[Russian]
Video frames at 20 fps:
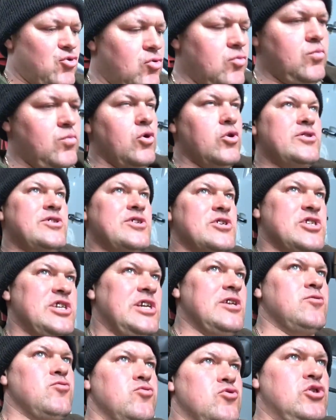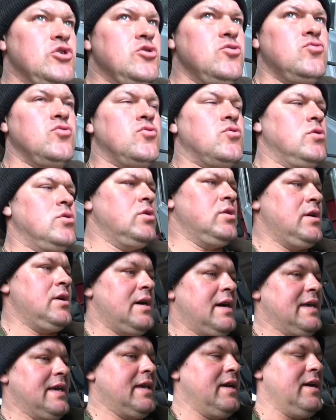он будет держать глушилку,
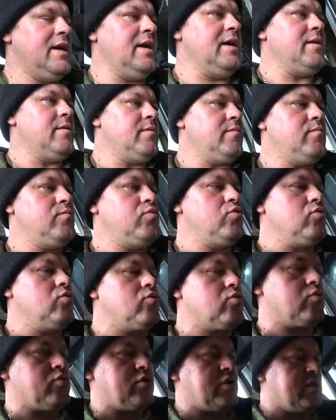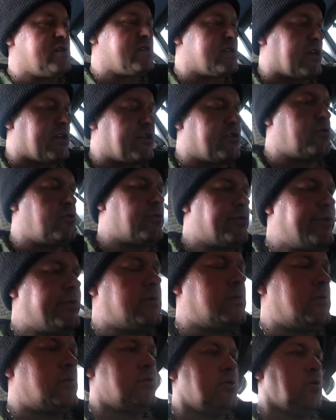а я буду крутить стартер.
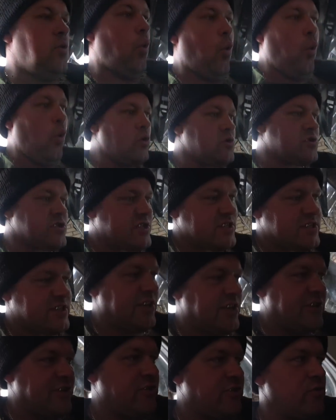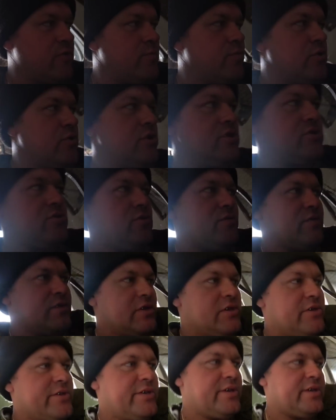Ох, стартер, больно а
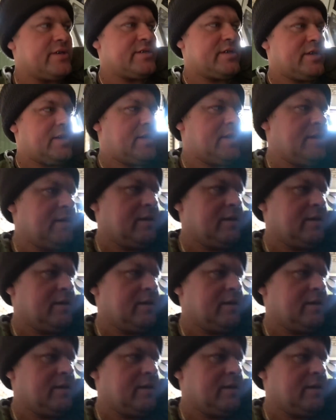слово-то интересно.